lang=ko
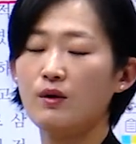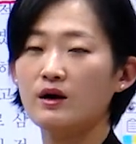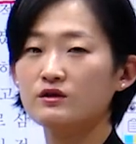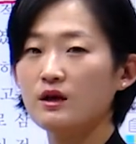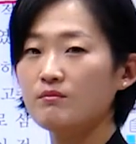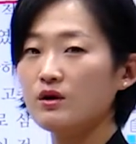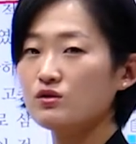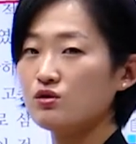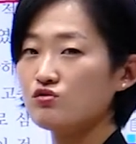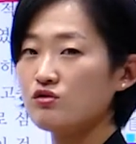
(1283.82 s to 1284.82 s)
황산벌
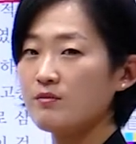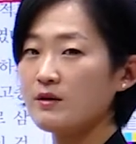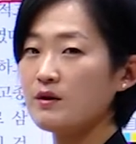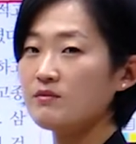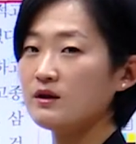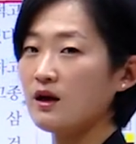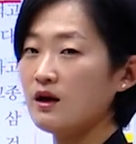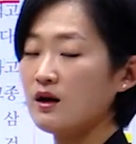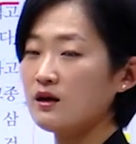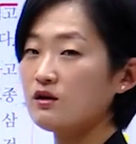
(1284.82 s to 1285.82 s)
전투의 패배입니다.
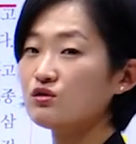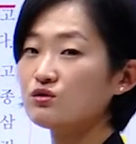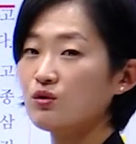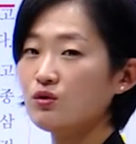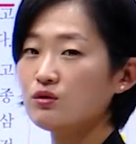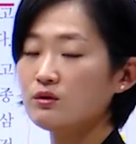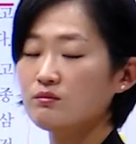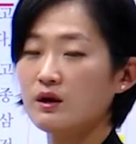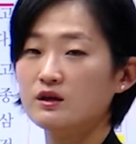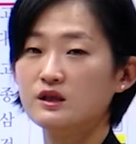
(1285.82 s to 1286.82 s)
이것은 곧
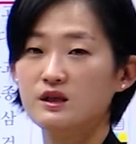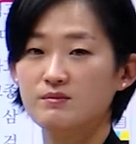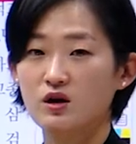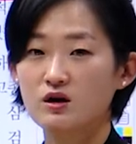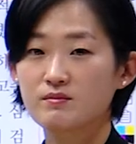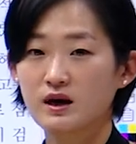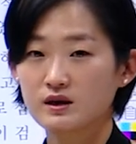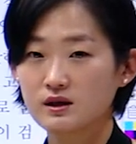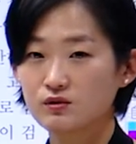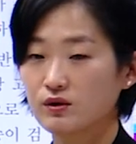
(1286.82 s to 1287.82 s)
백제의
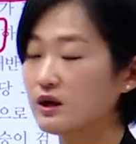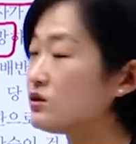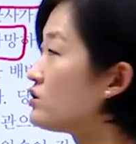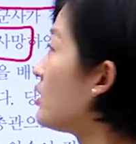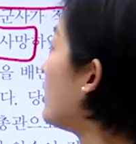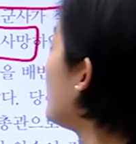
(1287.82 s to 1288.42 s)
멸망이 되겠죠.